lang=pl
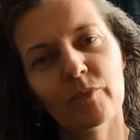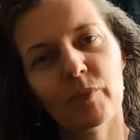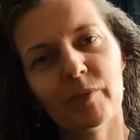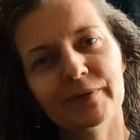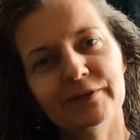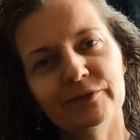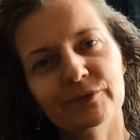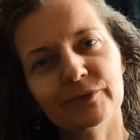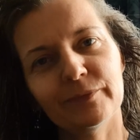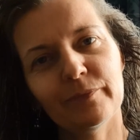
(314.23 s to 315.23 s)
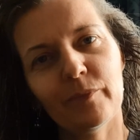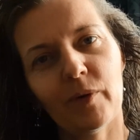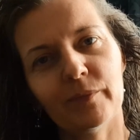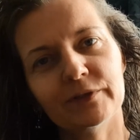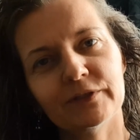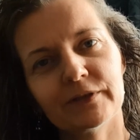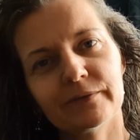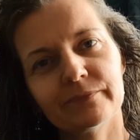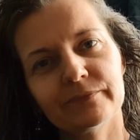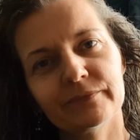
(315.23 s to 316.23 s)
Pomedytuj, pomyśl,
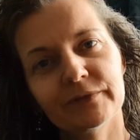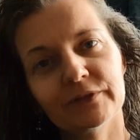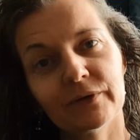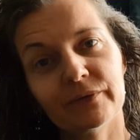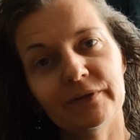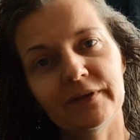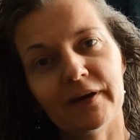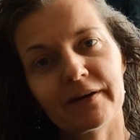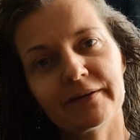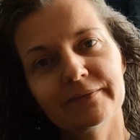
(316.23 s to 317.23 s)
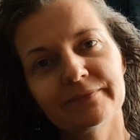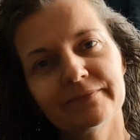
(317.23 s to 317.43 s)
co i jak.